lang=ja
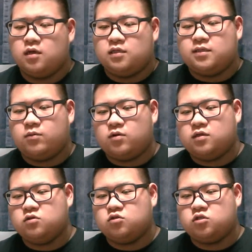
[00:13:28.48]
多分俺
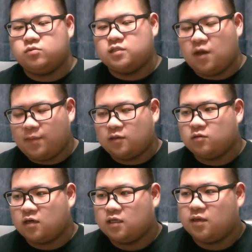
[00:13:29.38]
YouTube Japan の
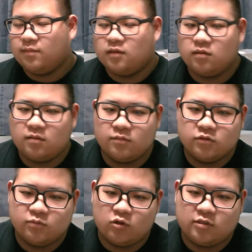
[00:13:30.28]
中ではもうね、
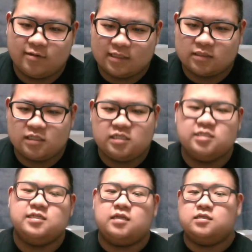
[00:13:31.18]
有無を言わさず
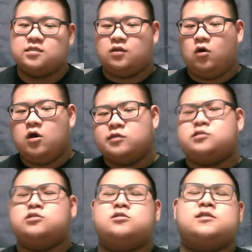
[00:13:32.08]
1位なんですけど、
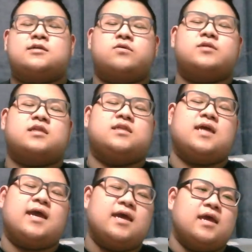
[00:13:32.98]
数字が伴ってない。